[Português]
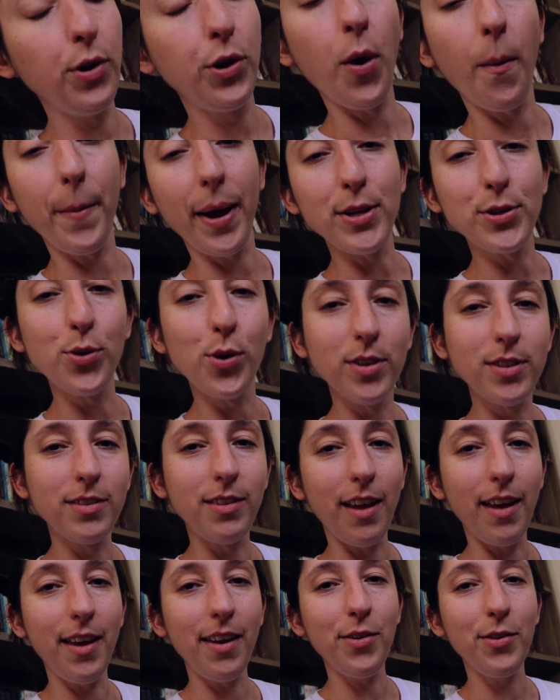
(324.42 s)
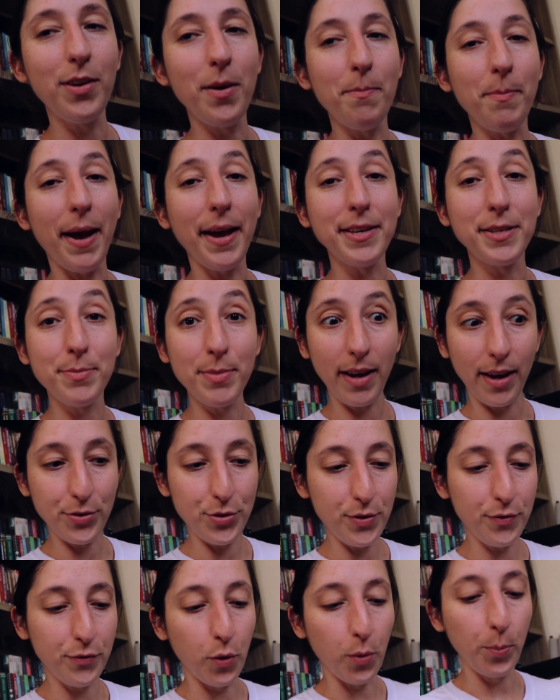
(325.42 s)
Foi o que eu mais gostei, o que mais me
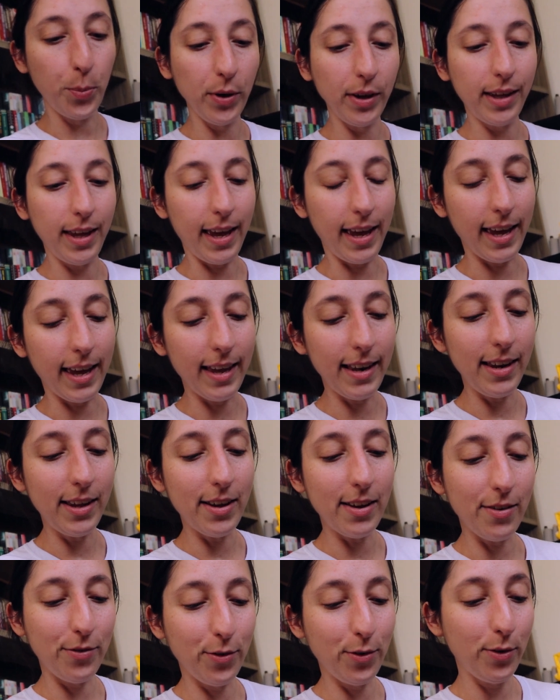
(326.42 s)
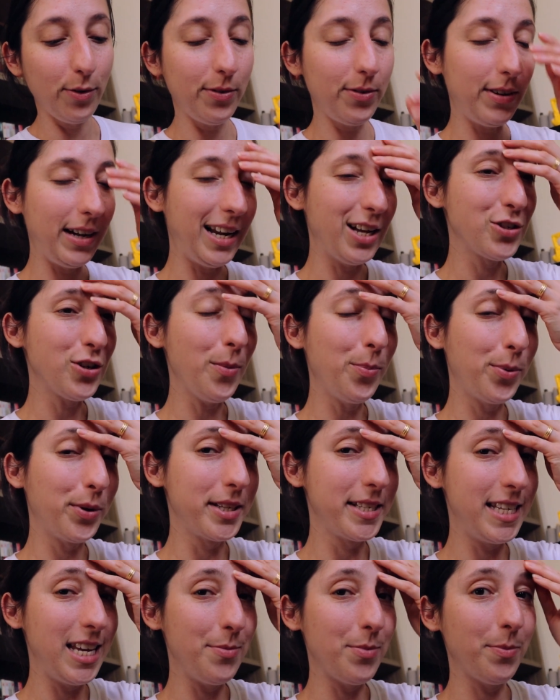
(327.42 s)
cativou. Por quê? Ele, eu vou falar só por
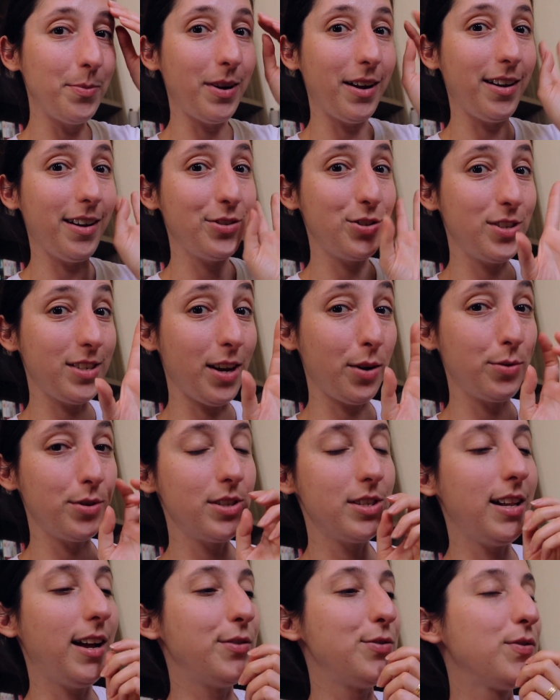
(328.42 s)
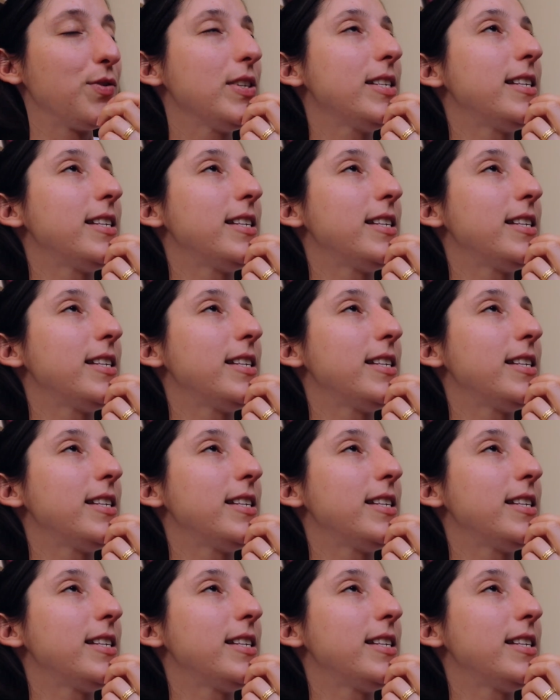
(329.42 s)
cima pra atiçar a curiosidade de